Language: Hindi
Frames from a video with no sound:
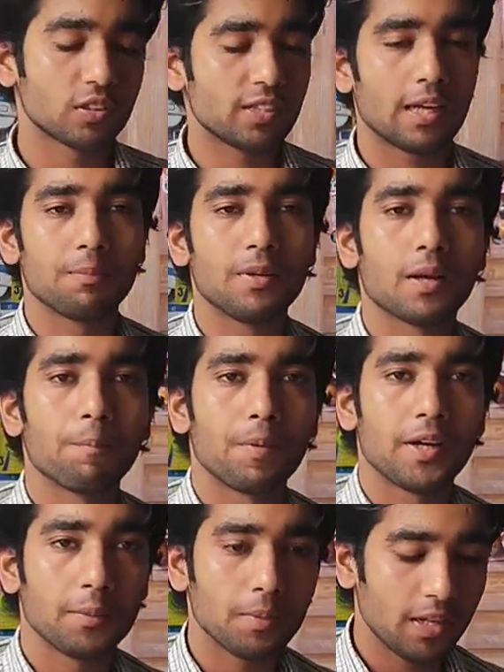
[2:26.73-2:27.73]
के साथ भी
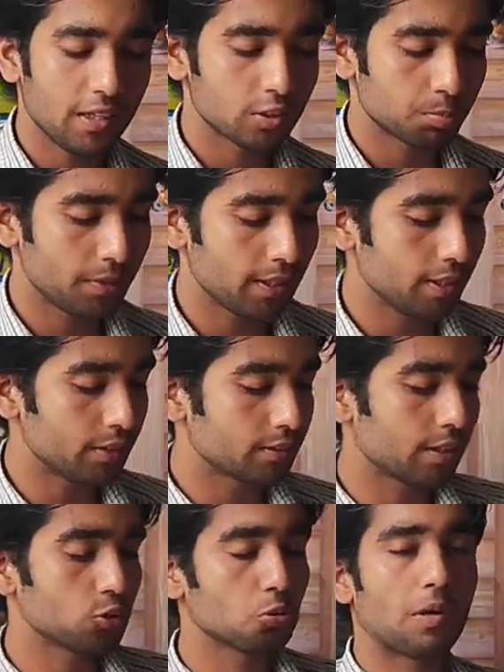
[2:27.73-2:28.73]
कंपेटेबल है इसमें
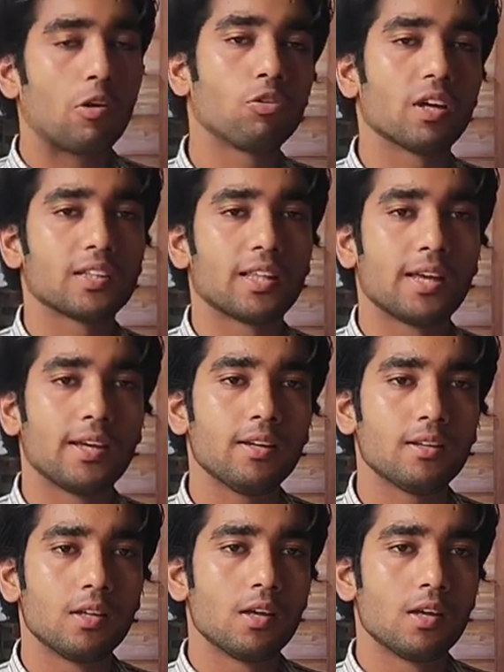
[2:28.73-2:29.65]
इसका जो माउंट आता है